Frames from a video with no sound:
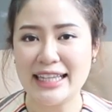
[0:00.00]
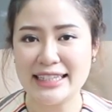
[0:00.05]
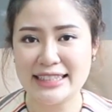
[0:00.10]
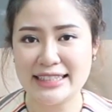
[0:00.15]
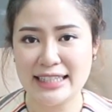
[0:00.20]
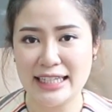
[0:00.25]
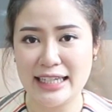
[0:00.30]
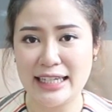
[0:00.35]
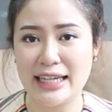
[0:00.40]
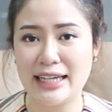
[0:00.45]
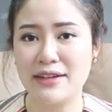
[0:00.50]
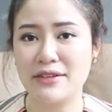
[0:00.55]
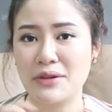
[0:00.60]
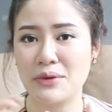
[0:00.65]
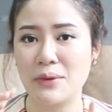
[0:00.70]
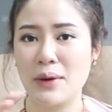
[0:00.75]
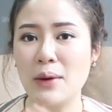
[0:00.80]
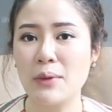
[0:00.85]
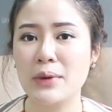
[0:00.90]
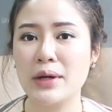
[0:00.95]
IG
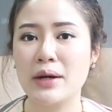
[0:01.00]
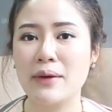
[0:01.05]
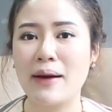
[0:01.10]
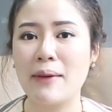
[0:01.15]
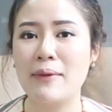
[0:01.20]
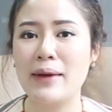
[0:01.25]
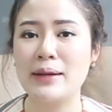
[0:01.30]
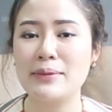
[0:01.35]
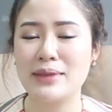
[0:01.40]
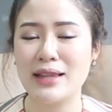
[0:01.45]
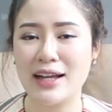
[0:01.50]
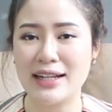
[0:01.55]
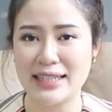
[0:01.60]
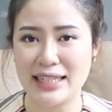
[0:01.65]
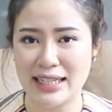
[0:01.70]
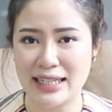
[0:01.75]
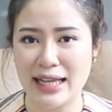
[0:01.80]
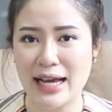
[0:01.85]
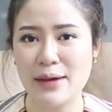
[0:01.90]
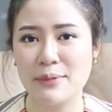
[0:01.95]
หรือว่า
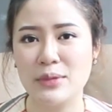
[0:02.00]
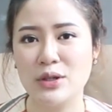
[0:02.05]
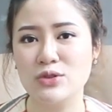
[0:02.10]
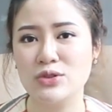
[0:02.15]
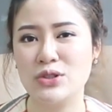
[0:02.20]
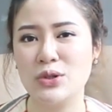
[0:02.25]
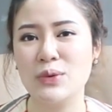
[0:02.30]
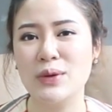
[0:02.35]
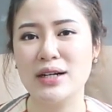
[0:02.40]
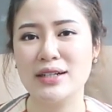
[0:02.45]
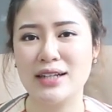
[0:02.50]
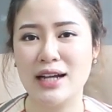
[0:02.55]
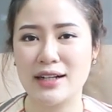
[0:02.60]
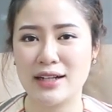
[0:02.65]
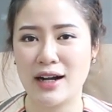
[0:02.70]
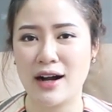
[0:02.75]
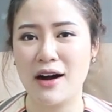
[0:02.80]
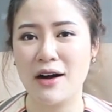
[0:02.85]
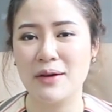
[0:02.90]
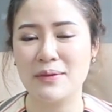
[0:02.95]

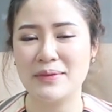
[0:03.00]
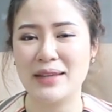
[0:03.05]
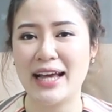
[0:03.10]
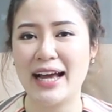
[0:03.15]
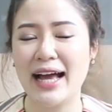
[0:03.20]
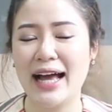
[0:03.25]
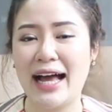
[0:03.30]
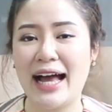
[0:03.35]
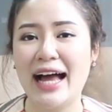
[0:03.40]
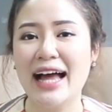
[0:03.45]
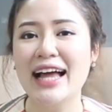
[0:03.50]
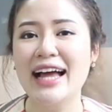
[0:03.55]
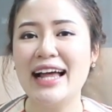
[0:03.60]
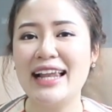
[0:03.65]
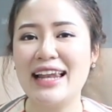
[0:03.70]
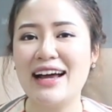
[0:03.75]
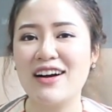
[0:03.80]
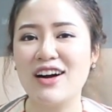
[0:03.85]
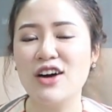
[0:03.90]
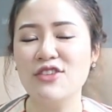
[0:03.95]
www.ninabeautyworld.com นะคะ
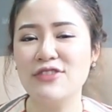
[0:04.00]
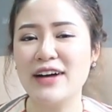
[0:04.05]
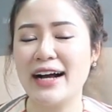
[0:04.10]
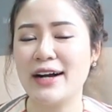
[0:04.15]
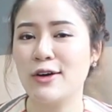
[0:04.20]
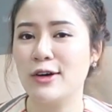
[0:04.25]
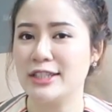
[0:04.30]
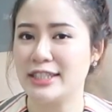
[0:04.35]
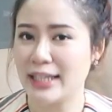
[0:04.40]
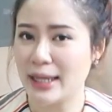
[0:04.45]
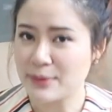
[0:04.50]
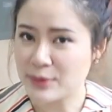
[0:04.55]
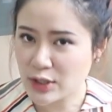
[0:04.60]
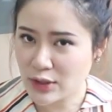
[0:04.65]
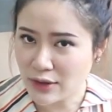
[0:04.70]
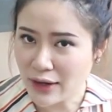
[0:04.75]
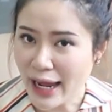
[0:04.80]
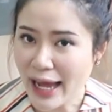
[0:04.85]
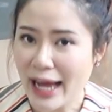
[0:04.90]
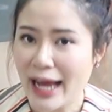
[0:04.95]
แล้วก็ฝากกด
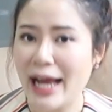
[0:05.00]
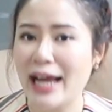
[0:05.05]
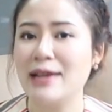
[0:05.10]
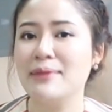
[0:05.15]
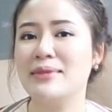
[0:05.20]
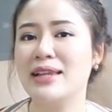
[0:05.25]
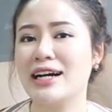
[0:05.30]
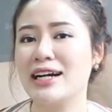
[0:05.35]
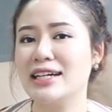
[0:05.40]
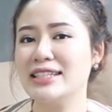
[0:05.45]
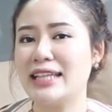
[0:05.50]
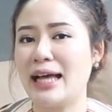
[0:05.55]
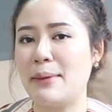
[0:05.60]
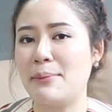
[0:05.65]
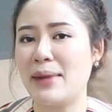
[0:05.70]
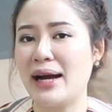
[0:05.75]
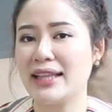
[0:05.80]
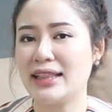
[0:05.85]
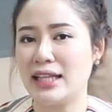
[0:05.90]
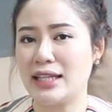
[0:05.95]
subscribe แล้วก็
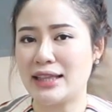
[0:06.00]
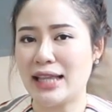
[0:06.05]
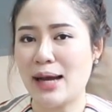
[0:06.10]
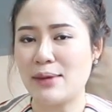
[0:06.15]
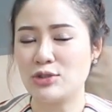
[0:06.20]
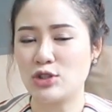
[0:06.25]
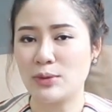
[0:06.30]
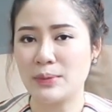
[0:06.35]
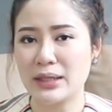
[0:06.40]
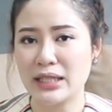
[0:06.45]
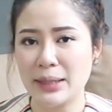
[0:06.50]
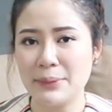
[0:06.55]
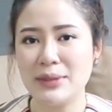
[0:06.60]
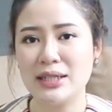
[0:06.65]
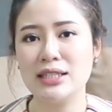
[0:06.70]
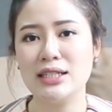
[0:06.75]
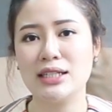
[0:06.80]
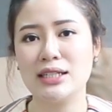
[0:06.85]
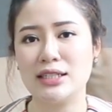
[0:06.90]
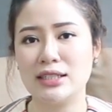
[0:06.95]
สามารถติดตามชมคลิ
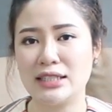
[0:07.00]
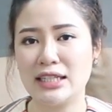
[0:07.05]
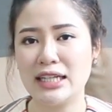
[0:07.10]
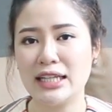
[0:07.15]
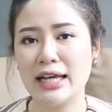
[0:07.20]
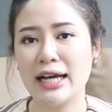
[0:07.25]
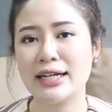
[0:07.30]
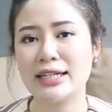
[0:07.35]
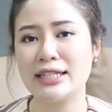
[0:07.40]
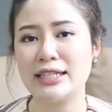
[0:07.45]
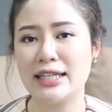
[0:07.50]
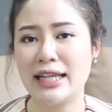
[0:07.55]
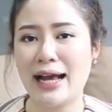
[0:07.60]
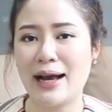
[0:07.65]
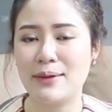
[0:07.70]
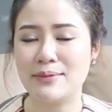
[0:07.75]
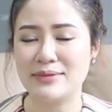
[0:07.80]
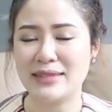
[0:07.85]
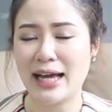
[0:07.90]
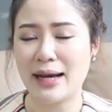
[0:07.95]
ปอื่นๆที่เนี่ยเคย
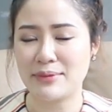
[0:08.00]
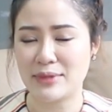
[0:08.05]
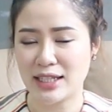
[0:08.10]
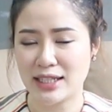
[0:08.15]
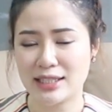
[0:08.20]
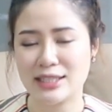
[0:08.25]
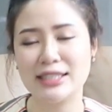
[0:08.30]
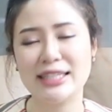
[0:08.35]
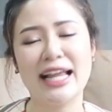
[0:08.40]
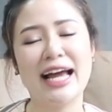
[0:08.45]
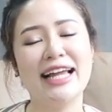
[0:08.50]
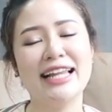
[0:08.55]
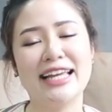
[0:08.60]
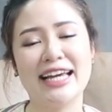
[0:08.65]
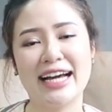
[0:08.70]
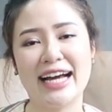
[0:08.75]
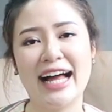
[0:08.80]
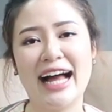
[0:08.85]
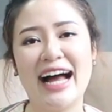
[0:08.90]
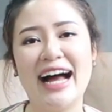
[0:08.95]
ทำตามที่ขึ้นได้
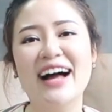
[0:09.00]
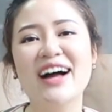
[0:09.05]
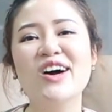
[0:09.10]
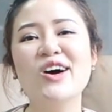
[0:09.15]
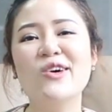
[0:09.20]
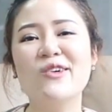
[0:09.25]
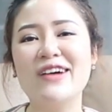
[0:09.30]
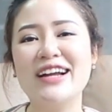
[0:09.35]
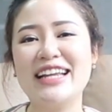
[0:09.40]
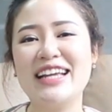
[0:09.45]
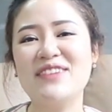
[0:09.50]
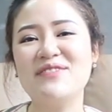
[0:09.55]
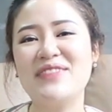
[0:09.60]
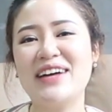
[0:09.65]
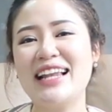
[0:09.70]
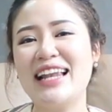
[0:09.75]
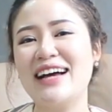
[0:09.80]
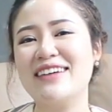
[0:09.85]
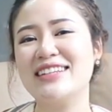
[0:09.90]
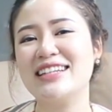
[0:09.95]
เลยค่ะวันนี้
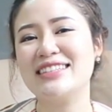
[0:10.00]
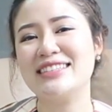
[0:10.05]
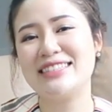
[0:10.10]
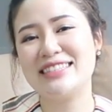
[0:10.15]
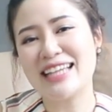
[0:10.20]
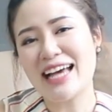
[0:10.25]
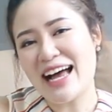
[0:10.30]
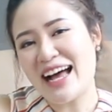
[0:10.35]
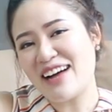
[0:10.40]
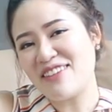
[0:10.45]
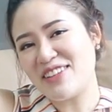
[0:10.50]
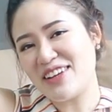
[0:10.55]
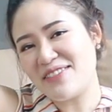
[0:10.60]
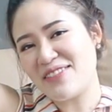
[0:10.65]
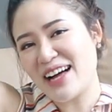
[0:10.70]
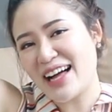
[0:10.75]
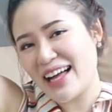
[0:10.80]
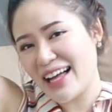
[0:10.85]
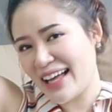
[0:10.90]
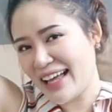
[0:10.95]
ไปแล้วนะจ๊ะบ๊า
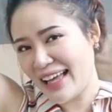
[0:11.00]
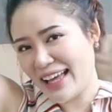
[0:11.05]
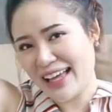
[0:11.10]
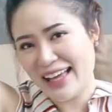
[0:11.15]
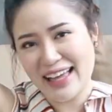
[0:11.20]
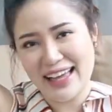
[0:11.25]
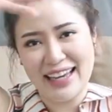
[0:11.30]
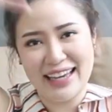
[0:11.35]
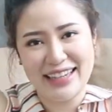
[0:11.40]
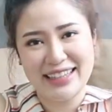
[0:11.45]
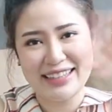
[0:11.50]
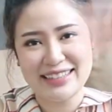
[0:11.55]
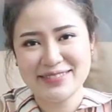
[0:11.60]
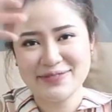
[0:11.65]
ยบาย